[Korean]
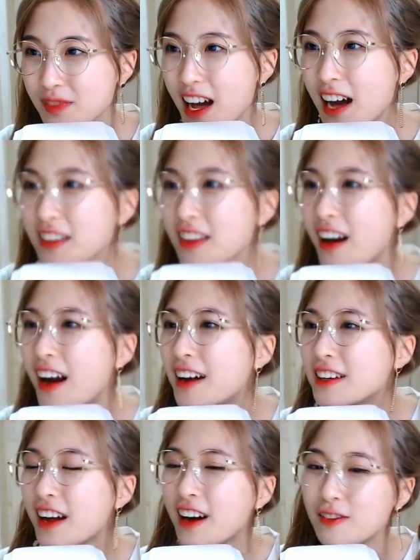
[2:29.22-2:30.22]
아리야,
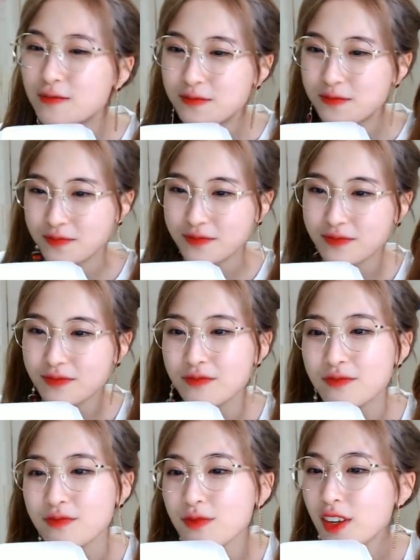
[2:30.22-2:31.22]
아리야.
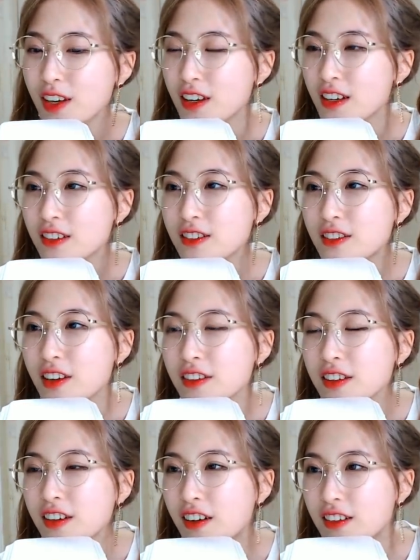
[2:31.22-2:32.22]
아닌데. 그
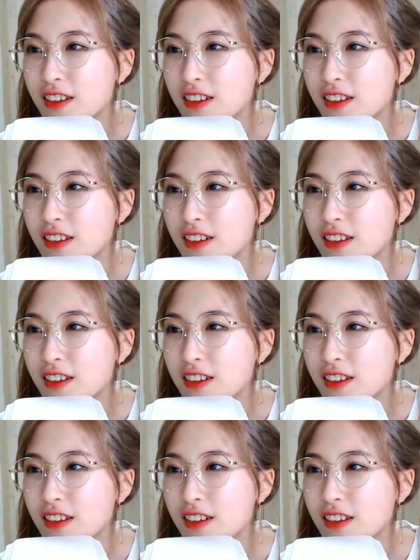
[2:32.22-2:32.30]
KT가.